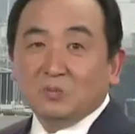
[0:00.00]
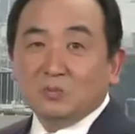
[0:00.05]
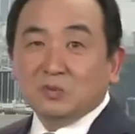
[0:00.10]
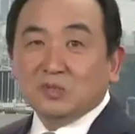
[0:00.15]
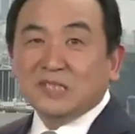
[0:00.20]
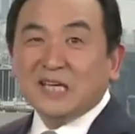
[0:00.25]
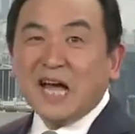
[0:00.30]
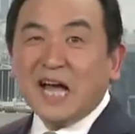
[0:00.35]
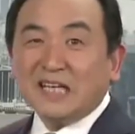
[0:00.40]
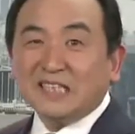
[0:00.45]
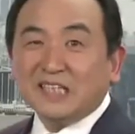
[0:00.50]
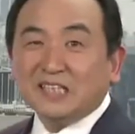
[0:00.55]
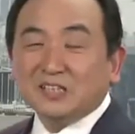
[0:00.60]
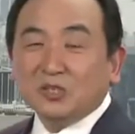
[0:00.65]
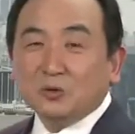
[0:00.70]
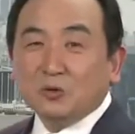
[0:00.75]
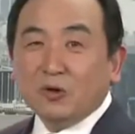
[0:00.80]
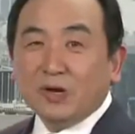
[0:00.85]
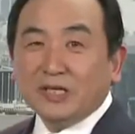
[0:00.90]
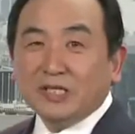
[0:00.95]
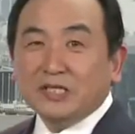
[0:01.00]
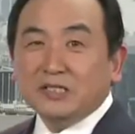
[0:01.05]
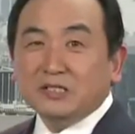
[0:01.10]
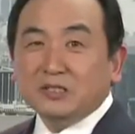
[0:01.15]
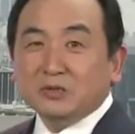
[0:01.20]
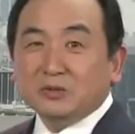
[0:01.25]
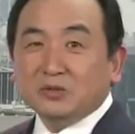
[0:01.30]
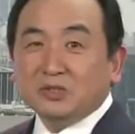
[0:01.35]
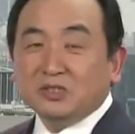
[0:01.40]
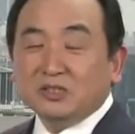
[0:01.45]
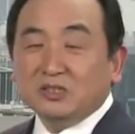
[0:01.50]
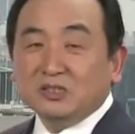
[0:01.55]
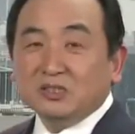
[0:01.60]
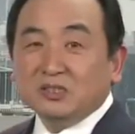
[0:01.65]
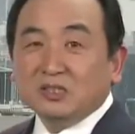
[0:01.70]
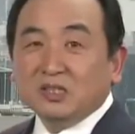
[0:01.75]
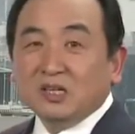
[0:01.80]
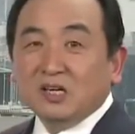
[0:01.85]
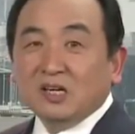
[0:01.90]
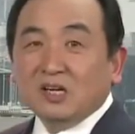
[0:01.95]
不恰当的原因就是，
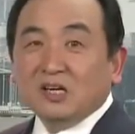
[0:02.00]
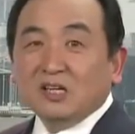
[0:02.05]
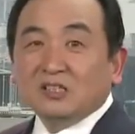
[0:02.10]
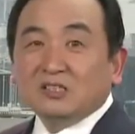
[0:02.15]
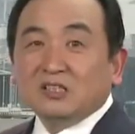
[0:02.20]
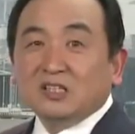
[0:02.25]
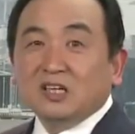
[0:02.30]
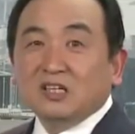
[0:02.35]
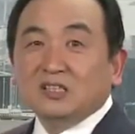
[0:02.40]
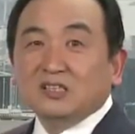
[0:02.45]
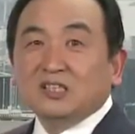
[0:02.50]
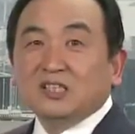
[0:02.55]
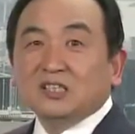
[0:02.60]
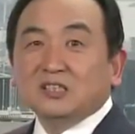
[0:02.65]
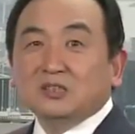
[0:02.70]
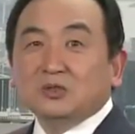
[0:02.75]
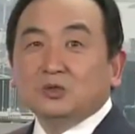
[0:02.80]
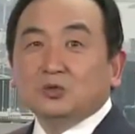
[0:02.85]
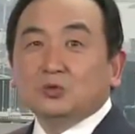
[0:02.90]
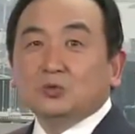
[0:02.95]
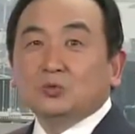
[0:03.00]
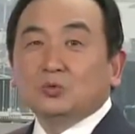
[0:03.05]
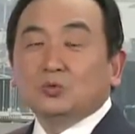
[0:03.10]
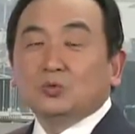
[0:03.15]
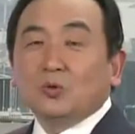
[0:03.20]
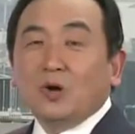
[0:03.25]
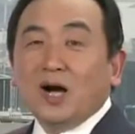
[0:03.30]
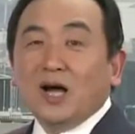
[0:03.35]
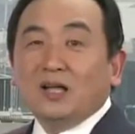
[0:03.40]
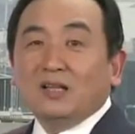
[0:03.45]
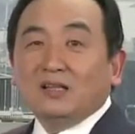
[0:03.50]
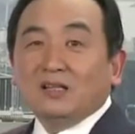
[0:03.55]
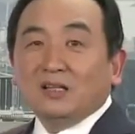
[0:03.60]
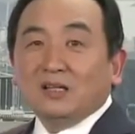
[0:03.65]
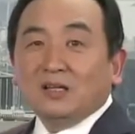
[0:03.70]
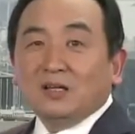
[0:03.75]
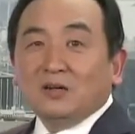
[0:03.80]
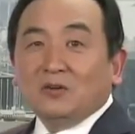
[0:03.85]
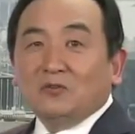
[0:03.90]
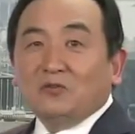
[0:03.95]
曾经主管
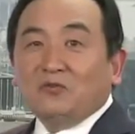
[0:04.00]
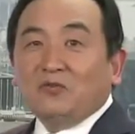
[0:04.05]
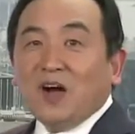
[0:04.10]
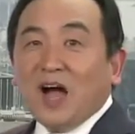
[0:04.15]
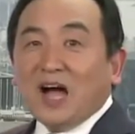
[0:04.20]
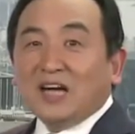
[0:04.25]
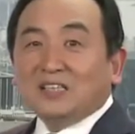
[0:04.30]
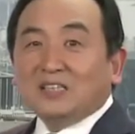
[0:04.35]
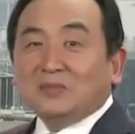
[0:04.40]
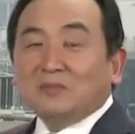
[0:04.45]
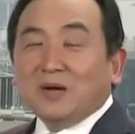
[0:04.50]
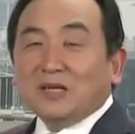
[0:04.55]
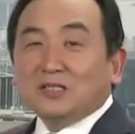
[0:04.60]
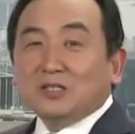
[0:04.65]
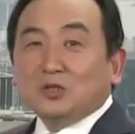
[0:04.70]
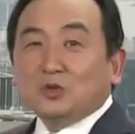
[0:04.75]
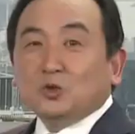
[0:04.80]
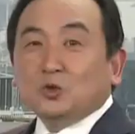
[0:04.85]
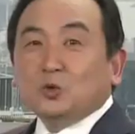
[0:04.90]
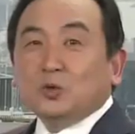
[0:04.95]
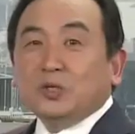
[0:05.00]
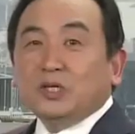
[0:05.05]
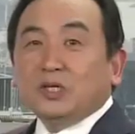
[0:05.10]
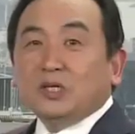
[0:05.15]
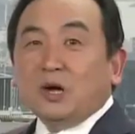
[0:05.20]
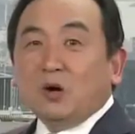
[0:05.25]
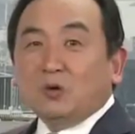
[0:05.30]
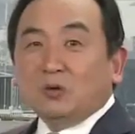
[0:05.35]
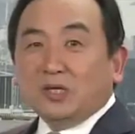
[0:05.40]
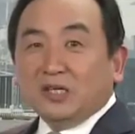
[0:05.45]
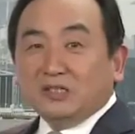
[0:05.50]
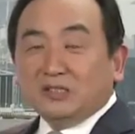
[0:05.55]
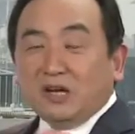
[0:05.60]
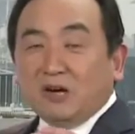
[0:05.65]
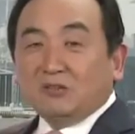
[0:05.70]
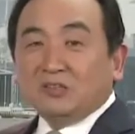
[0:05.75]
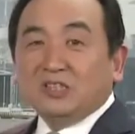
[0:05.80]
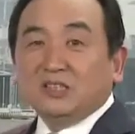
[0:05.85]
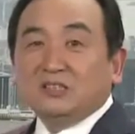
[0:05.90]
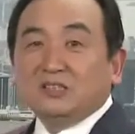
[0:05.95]
法制办的最高领
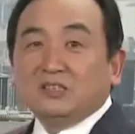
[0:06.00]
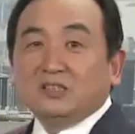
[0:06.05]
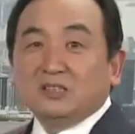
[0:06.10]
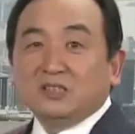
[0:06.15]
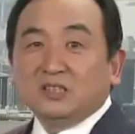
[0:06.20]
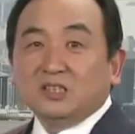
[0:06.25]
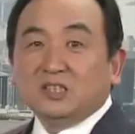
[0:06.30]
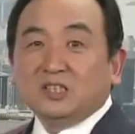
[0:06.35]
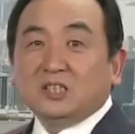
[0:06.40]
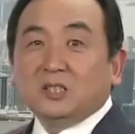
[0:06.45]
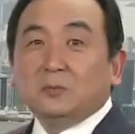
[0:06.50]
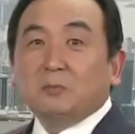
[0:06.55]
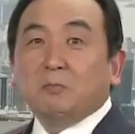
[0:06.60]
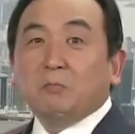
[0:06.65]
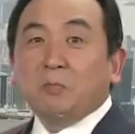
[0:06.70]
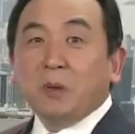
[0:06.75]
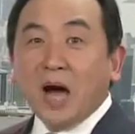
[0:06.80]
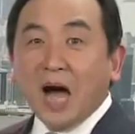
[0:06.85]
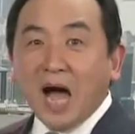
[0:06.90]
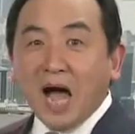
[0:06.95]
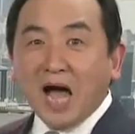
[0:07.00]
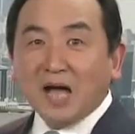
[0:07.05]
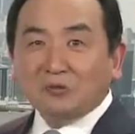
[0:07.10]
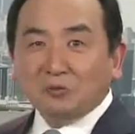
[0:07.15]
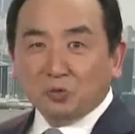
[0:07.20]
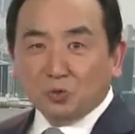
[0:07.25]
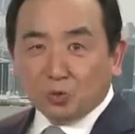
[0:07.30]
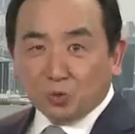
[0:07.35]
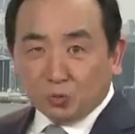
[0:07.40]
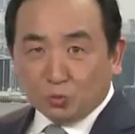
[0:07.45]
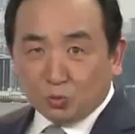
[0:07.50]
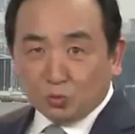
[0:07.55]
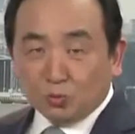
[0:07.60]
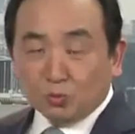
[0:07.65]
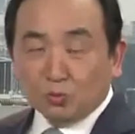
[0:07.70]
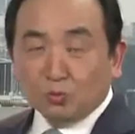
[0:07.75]
导人是叛徒。